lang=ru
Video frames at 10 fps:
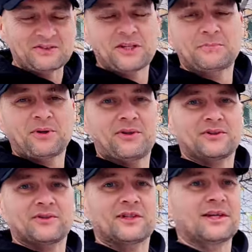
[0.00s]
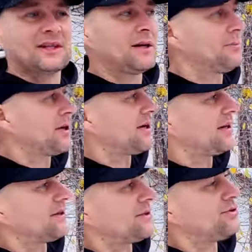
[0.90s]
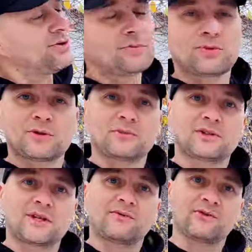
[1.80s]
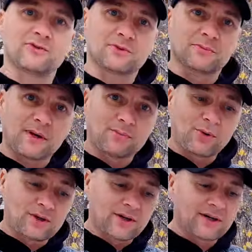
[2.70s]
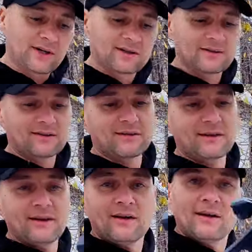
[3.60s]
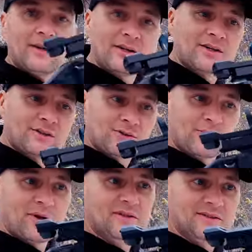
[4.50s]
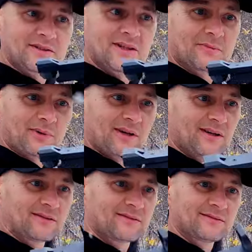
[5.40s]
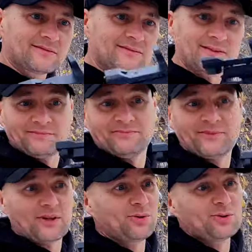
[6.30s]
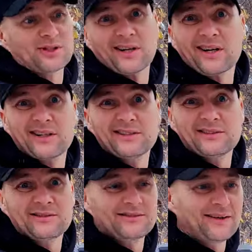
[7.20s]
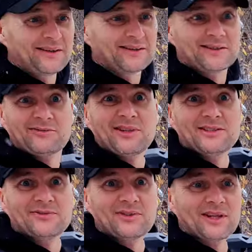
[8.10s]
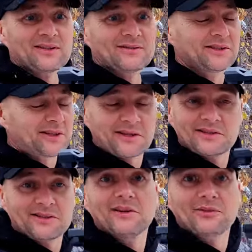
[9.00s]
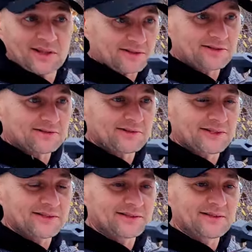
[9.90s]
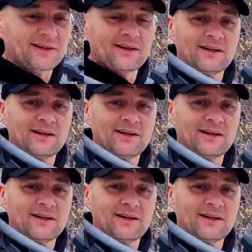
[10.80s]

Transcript: Всем привет! Вы на канале Берхантер. Сегодня будем сравнивать мамбу-агрегатор и конкурентский арбалет. Такой вот крокодил называется Влад. Не крокодил, а Влад называется.